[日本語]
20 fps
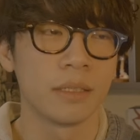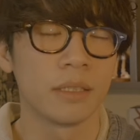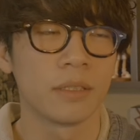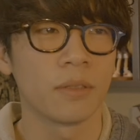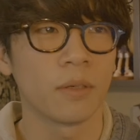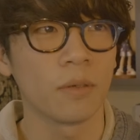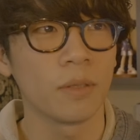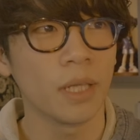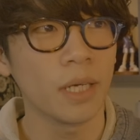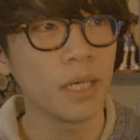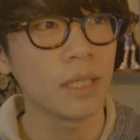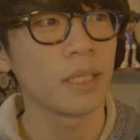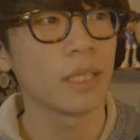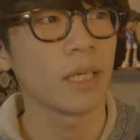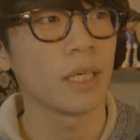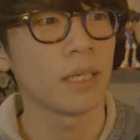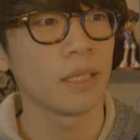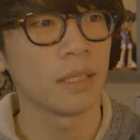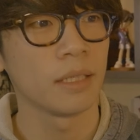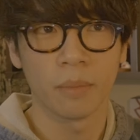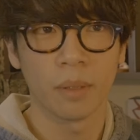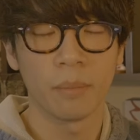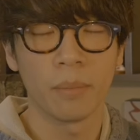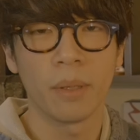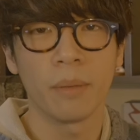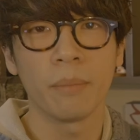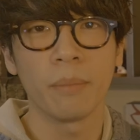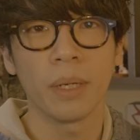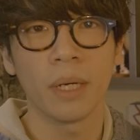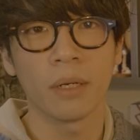でその中で
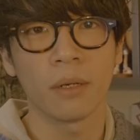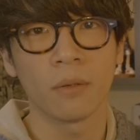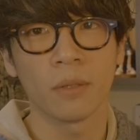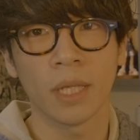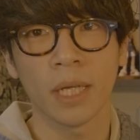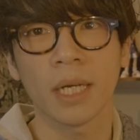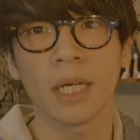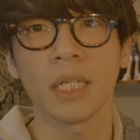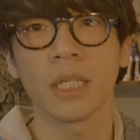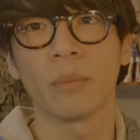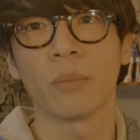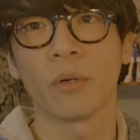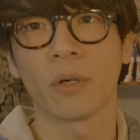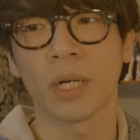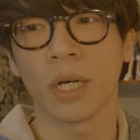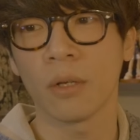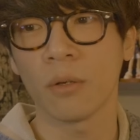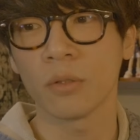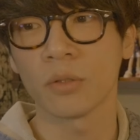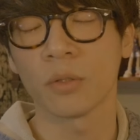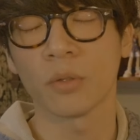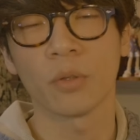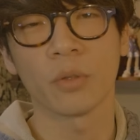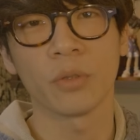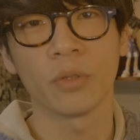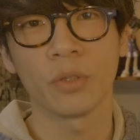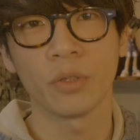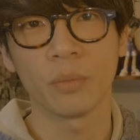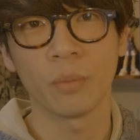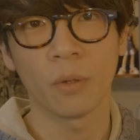メンバーの中にも彼女と
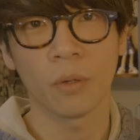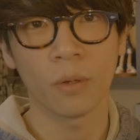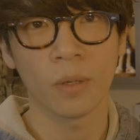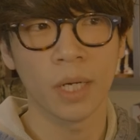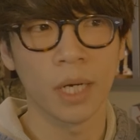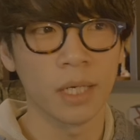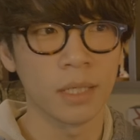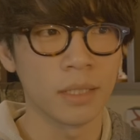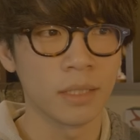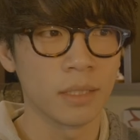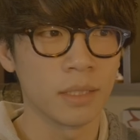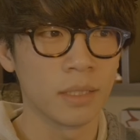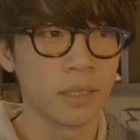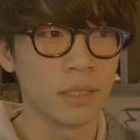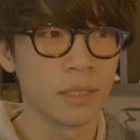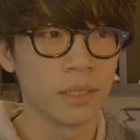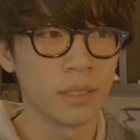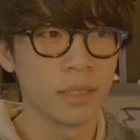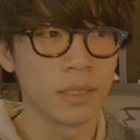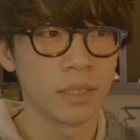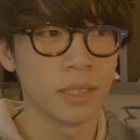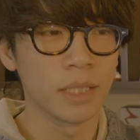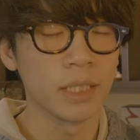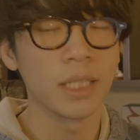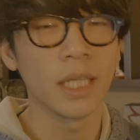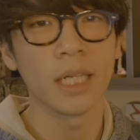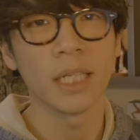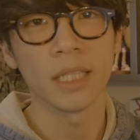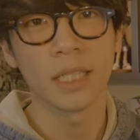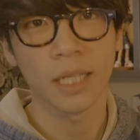いうものがい
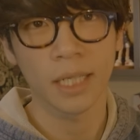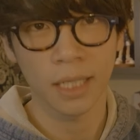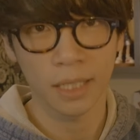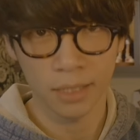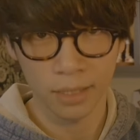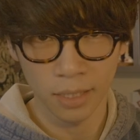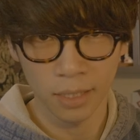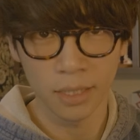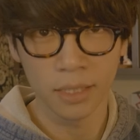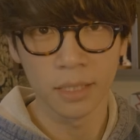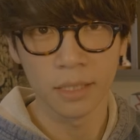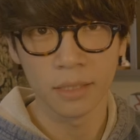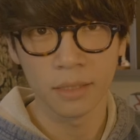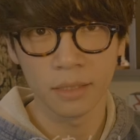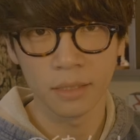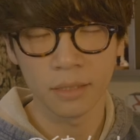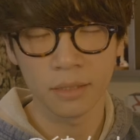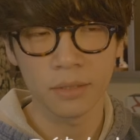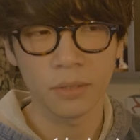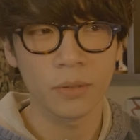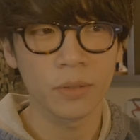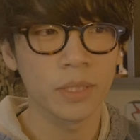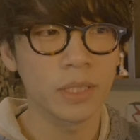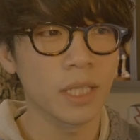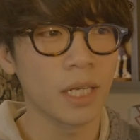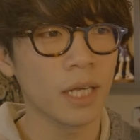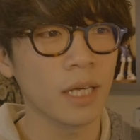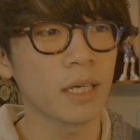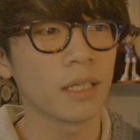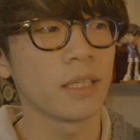たりいなかったり、そういっ
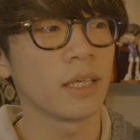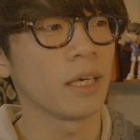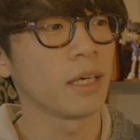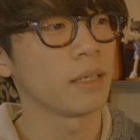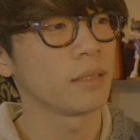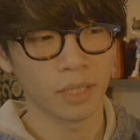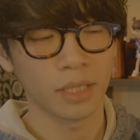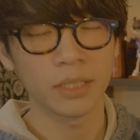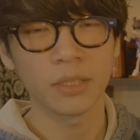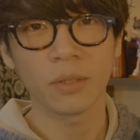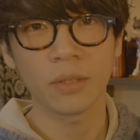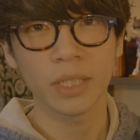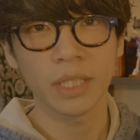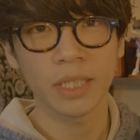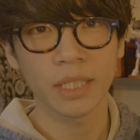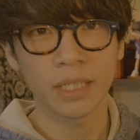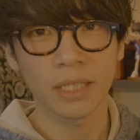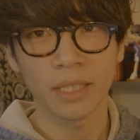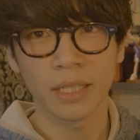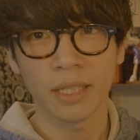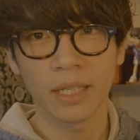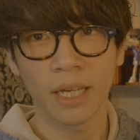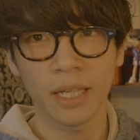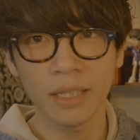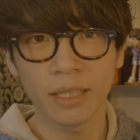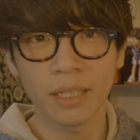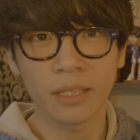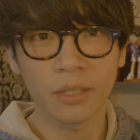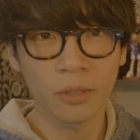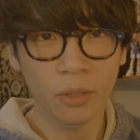た中で非常に
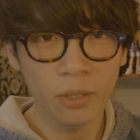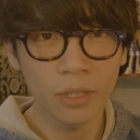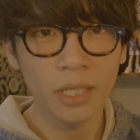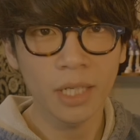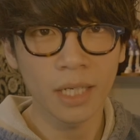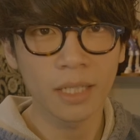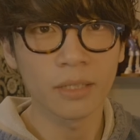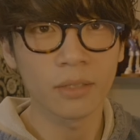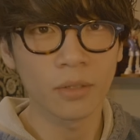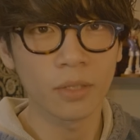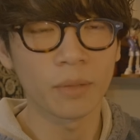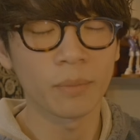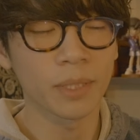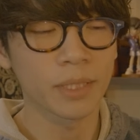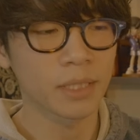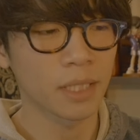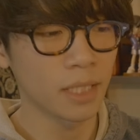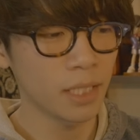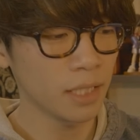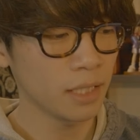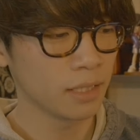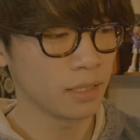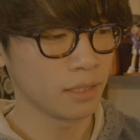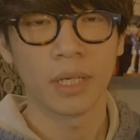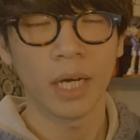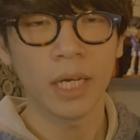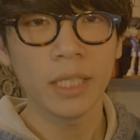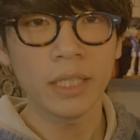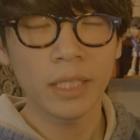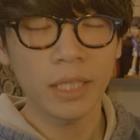変な距離感といいますかね、
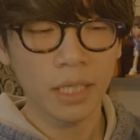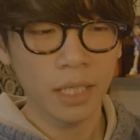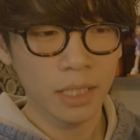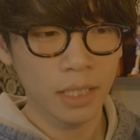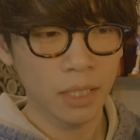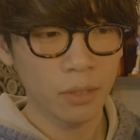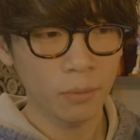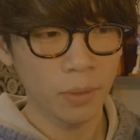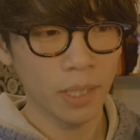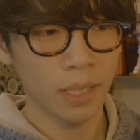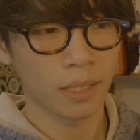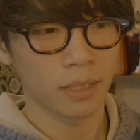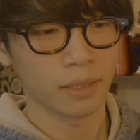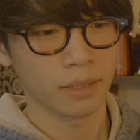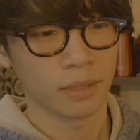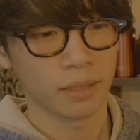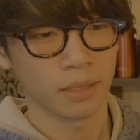相手方は、